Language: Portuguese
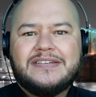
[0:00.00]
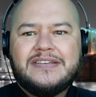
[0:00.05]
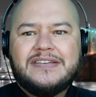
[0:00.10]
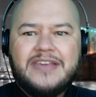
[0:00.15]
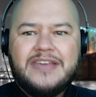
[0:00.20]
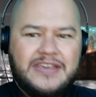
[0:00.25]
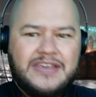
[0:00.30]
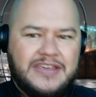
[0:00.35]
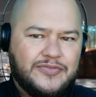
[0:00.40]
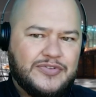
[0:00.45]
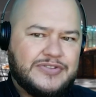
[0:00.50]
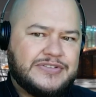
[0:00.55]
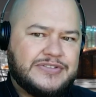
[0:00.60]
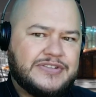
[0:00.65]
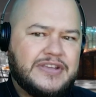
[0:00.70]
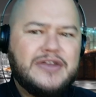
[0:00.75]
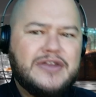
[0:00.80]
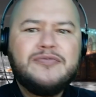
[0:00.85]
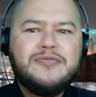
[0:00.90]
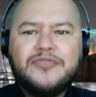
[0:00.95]
E que você
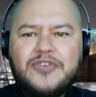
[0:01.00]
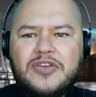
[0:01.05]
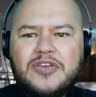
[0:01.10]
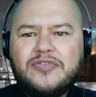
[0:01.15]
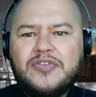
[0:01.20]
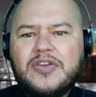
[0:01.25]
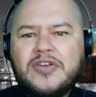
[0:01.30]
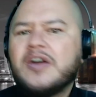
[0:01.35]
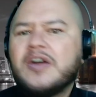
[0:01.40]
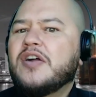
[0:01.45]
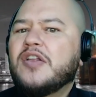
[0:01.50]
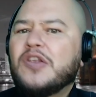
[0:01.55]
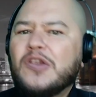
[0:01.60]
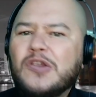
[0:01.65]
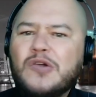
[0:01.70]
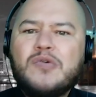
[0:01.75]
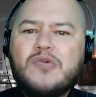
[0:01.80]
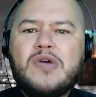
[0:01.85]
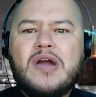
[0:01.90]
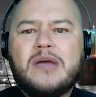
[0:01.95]
não vive
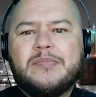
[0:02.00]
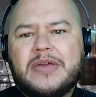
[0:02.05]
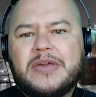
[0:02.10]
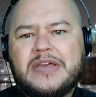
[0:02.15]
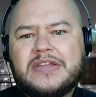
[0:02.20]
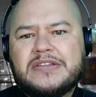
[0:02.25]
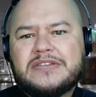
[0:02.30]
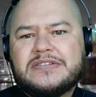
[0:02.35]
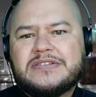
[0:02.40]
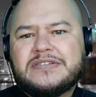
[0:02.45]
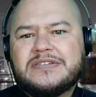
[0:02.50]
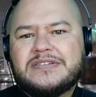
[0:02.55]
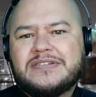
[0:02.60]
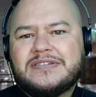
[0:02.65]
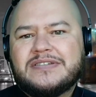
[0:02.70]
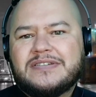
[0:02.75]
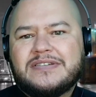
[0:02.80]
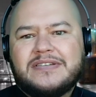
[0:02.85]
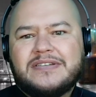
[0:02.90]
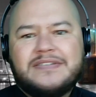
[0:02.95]
loucamente.
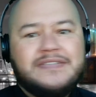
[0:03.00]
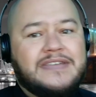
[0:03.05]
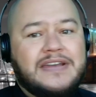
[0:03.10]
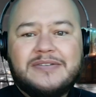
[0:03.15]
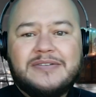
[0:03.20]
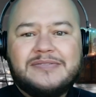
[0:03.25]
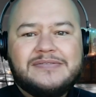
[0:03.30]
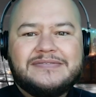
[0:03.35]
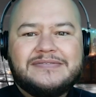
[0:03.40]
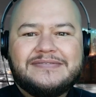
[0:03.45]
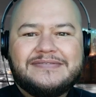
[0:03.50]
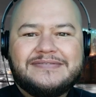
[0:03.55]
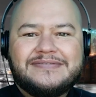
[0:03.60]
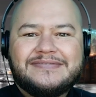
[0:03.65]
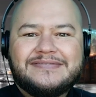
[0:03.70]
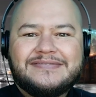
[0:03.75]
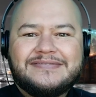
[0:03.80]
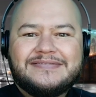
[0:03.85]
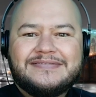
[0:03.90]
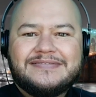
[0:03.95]
Não.
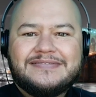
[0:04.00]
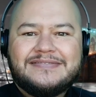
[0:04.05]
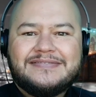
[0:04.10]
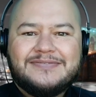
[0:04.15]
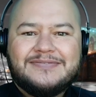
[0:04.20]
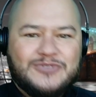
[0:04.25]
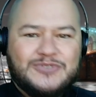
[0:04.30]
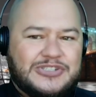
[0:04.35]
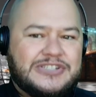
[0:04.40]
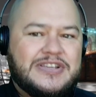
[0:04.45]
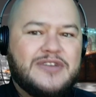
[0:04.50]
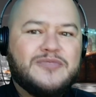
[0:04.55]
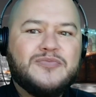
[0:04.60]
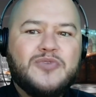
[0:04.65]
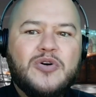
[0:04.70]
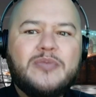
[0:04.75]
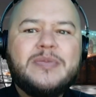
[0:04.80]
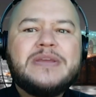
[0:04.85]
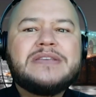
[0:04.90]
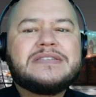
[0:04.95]
Você é um
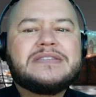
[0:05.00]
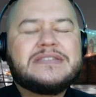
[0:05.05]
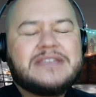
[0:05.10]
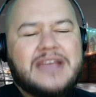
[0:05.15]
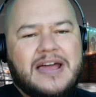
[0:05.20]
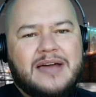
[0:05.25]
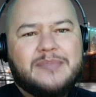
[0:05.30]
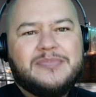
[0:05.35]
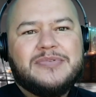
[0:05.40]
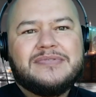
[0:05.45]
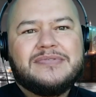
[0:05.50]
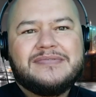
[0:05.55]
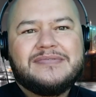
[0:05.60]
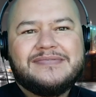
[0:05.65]
homem sábio.